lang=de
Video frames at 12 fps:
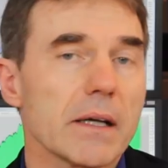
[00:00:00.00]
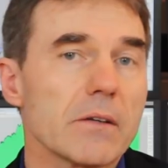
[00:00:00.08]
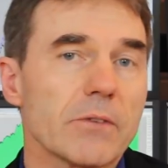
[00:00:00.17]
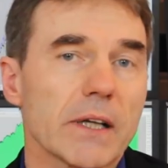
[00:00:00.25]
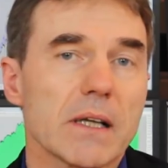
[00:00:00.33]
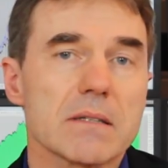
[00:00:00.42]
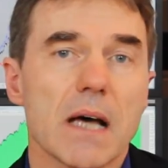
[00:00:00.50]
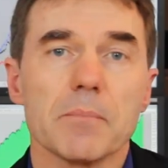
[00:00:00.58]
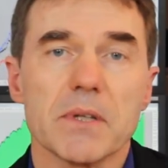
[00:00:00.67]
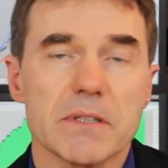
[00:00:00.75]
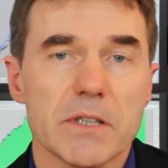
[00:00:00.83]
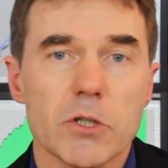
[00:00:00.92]
Regel fängt das
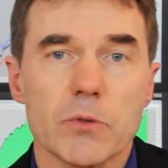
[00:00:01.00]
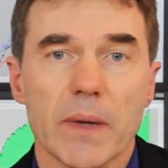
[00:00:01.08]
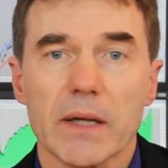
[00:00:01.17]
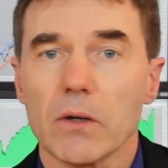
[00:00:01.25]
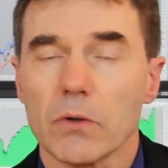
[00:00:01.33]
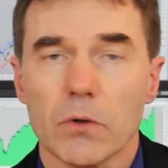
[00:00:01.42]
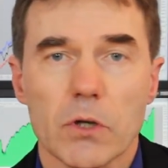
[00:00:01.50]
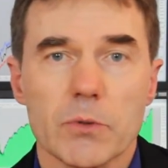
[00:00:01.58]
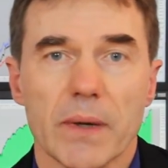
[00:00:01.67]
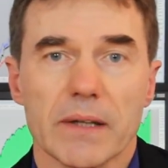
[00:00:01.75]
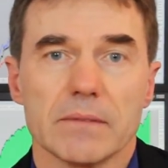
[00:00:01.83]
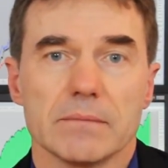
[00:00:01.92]
an mit Sehschwäche und
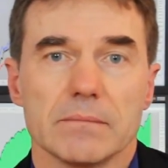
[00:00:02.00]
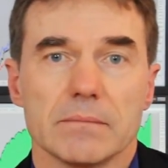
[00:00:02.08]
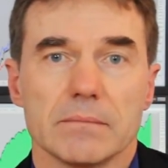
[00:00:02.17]
Hörschwächen.